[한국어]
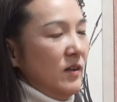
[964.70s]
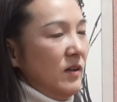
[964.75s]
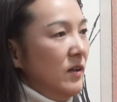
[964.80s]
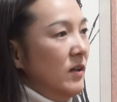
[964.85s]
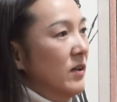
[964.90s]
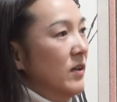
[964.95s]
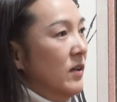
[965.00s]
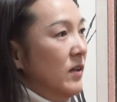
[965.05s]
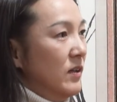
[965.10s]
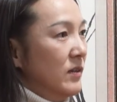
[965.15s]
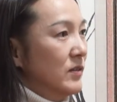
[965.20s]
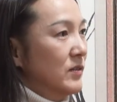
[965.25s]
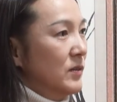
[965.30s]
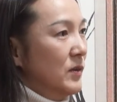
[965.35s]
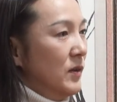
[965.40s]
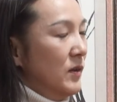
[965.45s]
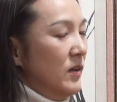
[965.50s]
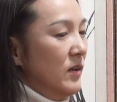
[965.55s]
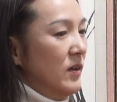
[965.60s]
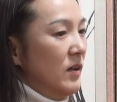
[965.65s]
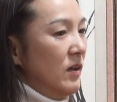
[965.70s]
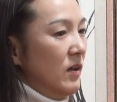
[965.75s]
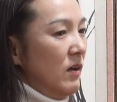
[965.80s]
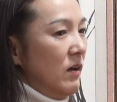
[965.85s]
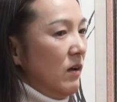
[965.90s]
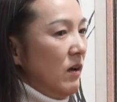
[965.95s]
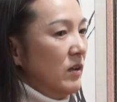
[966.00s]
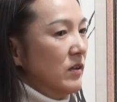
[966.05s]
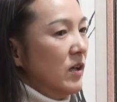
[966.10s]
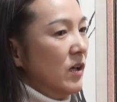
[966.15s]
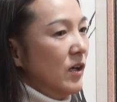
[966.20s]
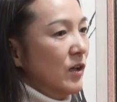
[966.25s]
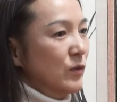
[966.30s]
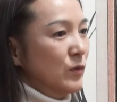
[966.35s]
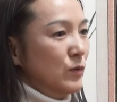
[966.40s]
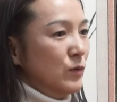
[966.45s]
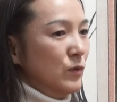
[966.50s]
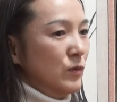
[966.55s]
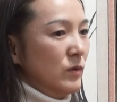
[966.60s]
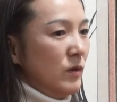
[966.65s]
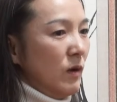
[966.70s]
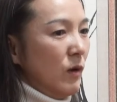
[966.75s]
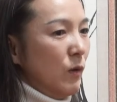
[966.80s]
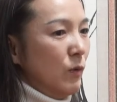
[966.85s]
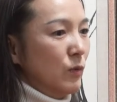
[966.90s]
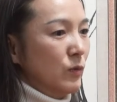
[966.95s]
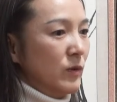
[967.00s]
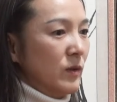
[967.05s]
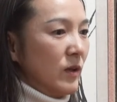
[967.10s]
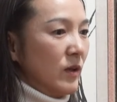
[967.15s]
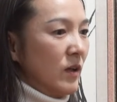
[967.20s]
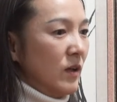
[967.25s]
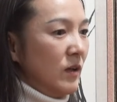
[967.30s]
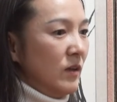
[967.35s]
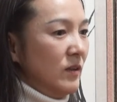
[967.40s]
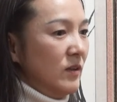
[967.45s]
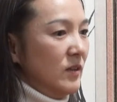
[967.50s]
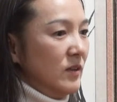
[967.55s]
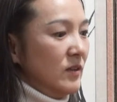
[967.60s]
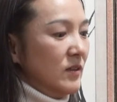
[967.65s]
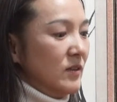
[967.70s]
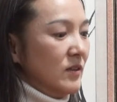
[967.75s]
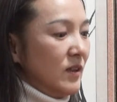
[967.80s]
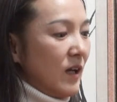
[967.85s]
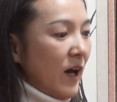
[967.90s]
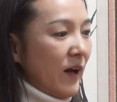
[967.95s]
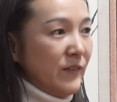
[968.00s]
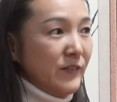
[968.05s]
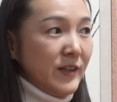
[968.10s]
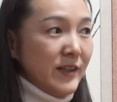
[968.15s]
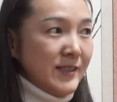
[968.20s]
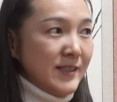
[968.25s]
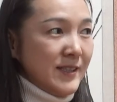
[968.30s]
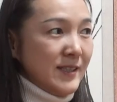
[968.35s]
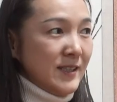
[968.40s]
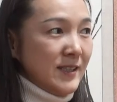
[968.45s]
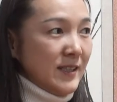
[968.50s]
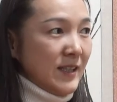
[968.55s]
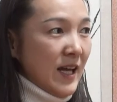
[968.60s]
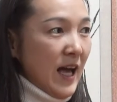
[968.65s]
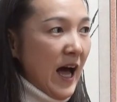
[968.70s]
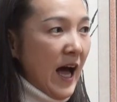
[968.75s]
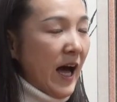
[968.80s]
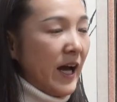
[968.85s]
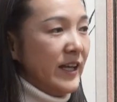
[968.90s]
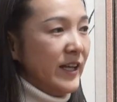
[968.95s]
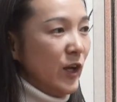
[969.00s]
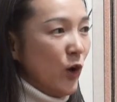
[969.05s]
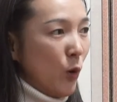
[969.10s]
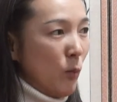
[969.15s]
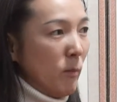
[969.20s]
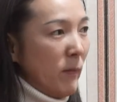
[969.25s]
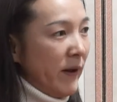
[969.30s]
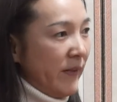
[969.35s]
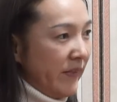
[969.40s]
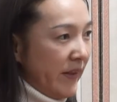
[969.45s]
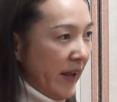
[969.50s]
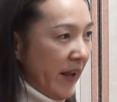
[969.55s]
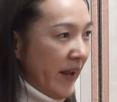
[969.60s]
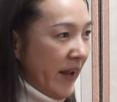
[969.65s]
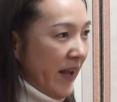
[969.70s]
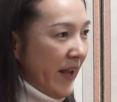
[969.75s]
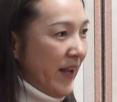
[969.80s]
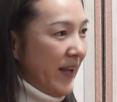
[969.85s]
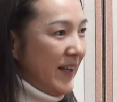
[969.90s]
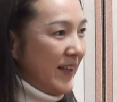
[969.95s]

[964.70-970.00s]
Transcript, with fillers: 예, 그래서 하다가도 어 내가 안 되지. 네. 아이 엄마인데